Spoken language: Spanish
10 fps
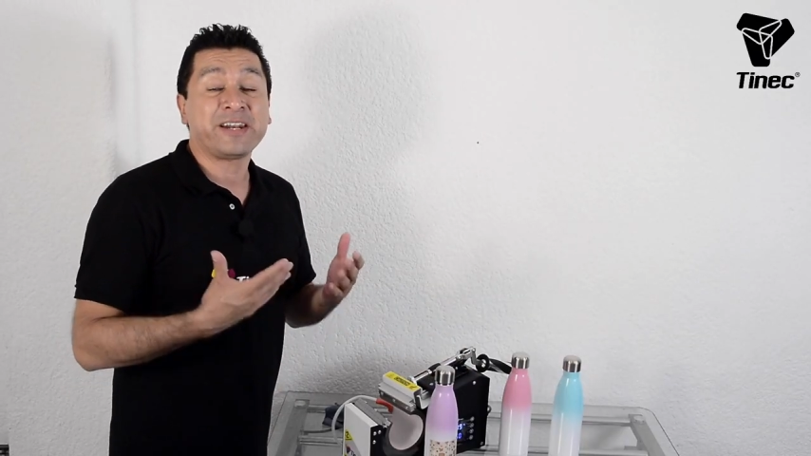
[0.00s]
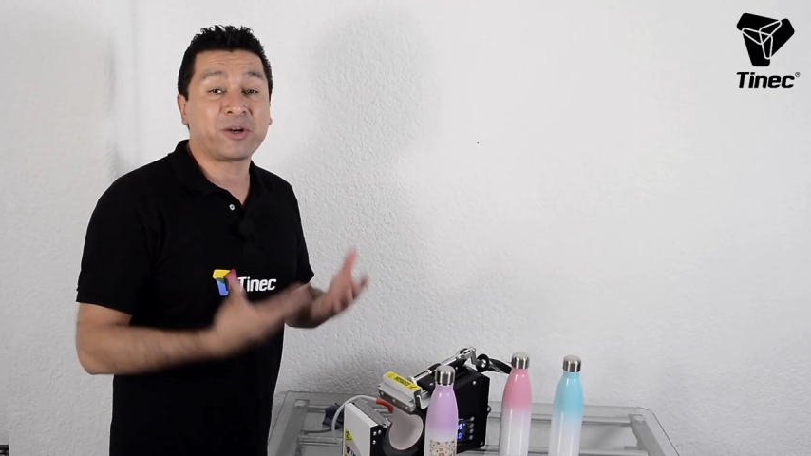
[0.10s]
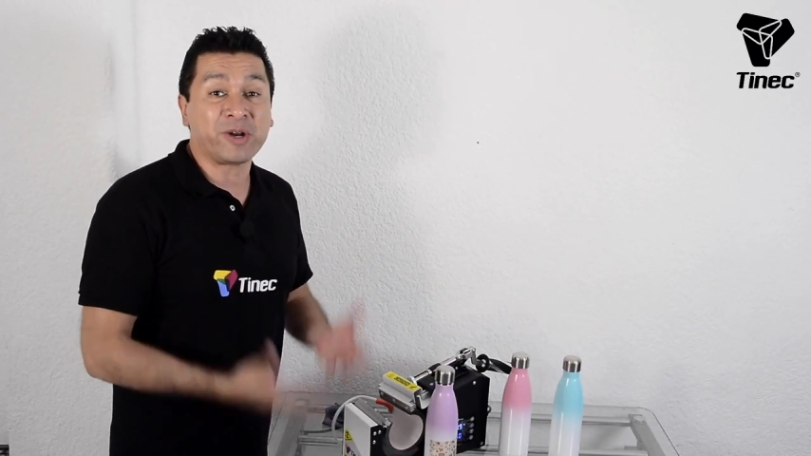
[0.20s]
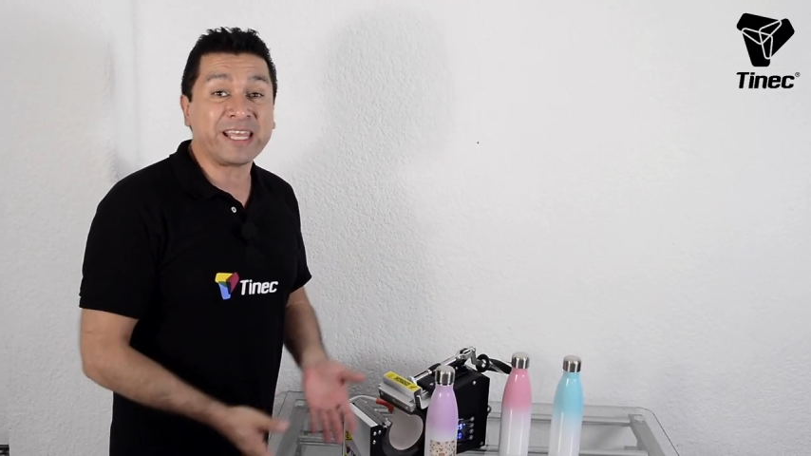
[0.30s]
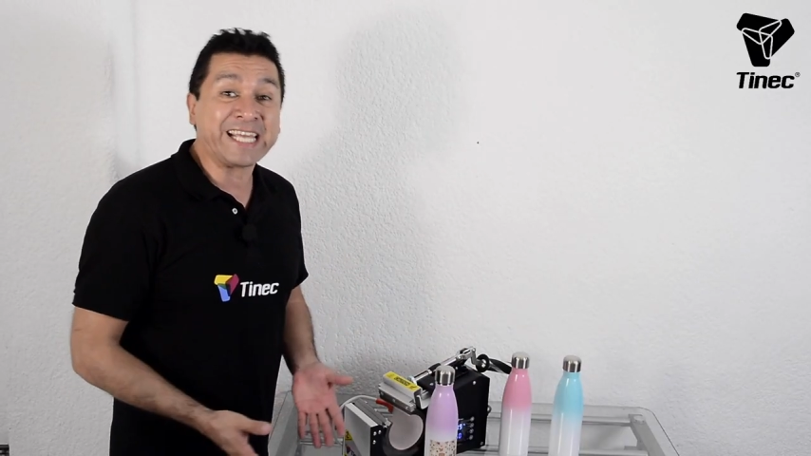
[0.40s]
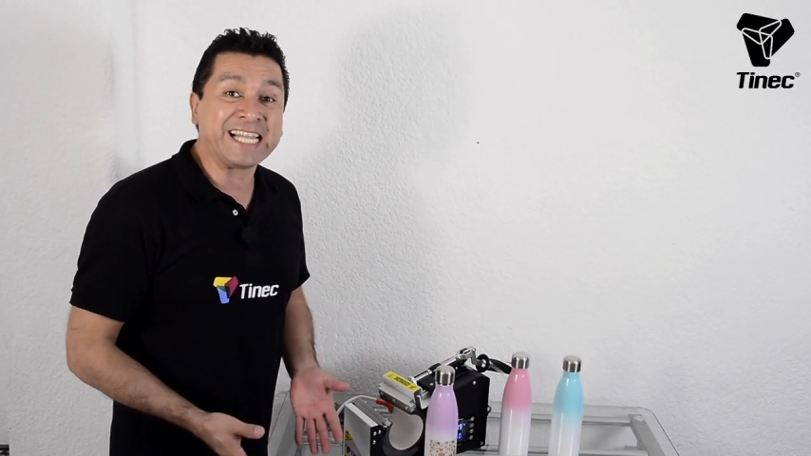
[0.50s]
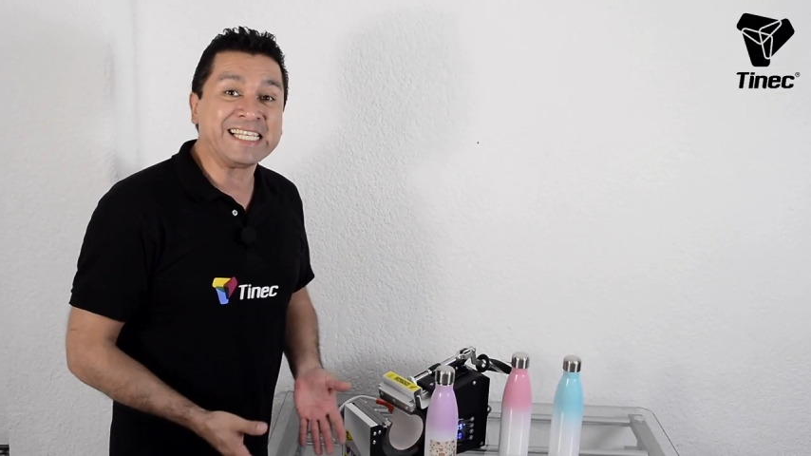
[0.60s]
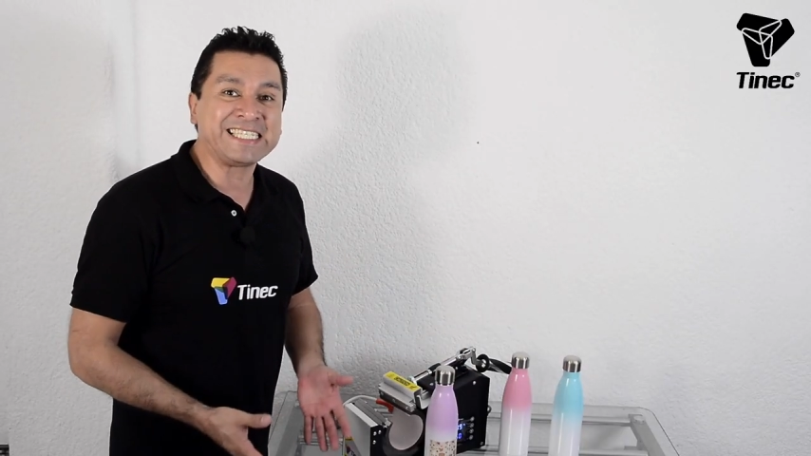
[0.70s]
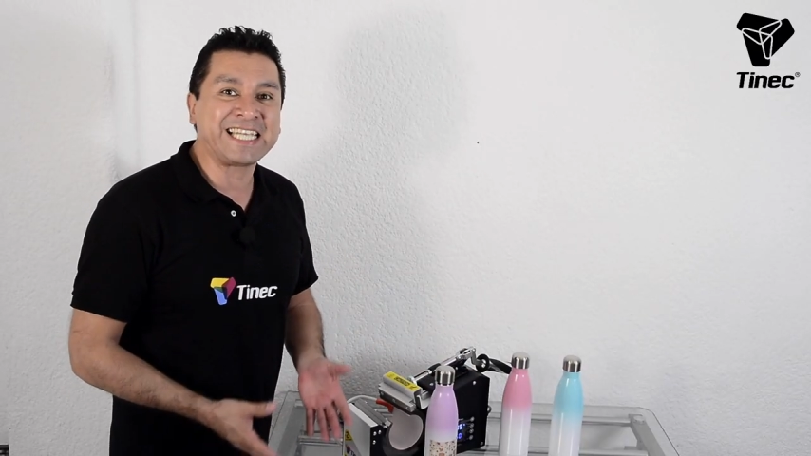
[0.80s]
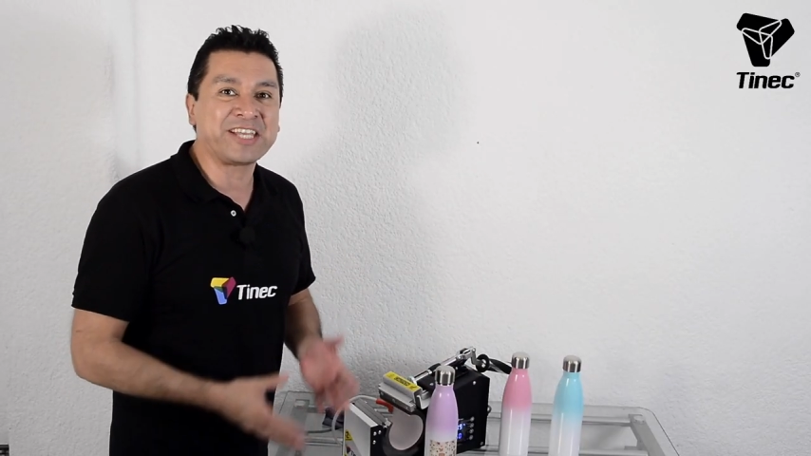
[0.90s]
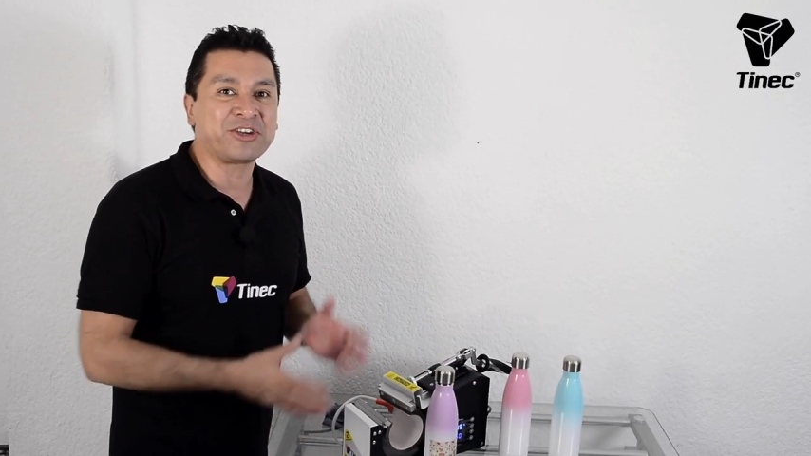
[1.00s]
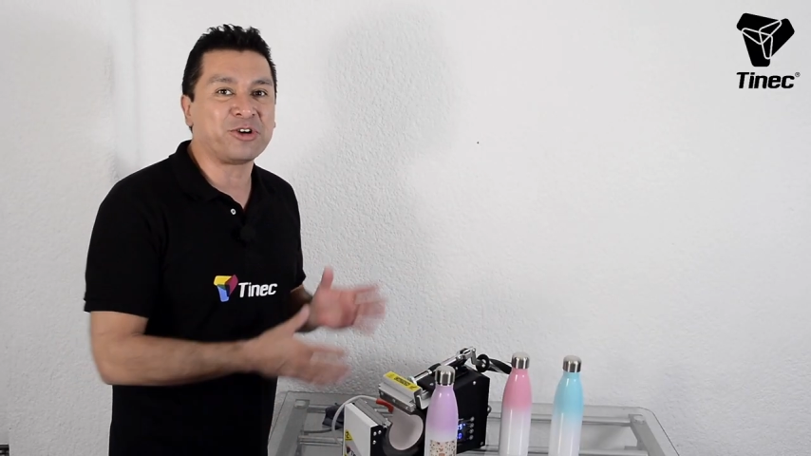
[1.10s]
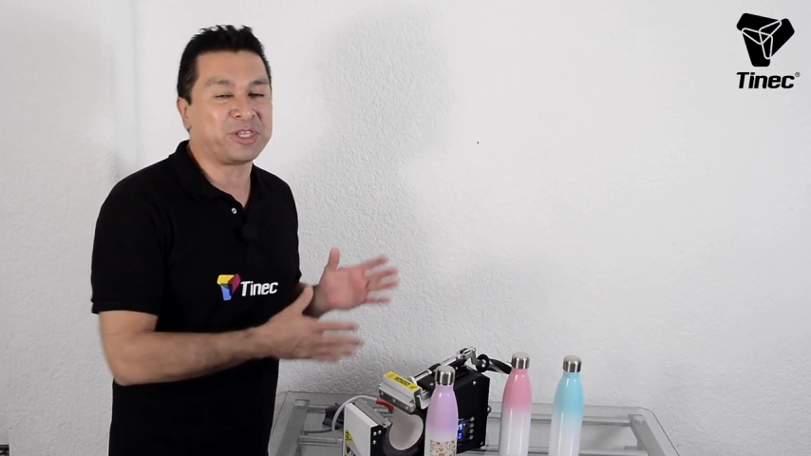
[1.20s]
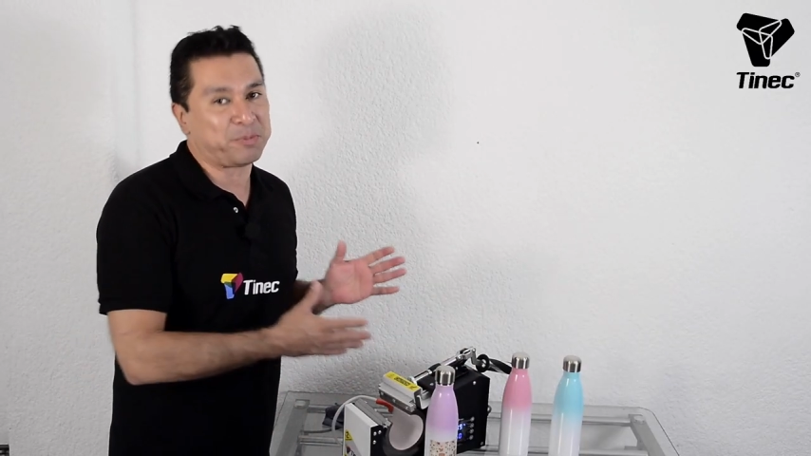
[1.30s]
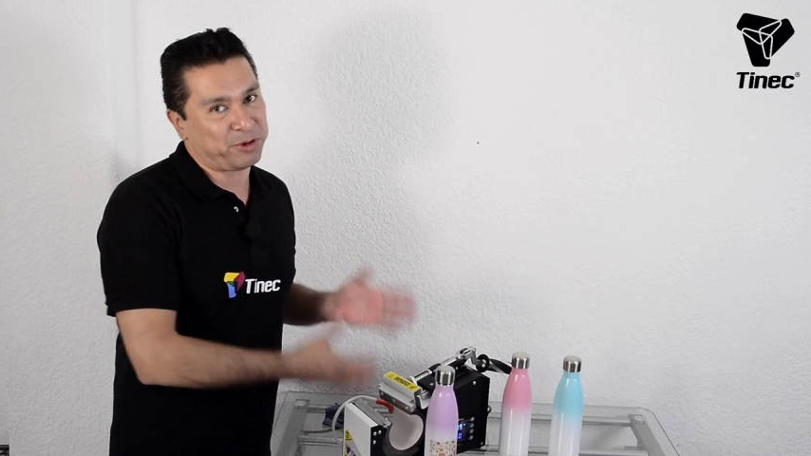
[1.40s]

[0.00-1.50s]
Recuerden que el diseño de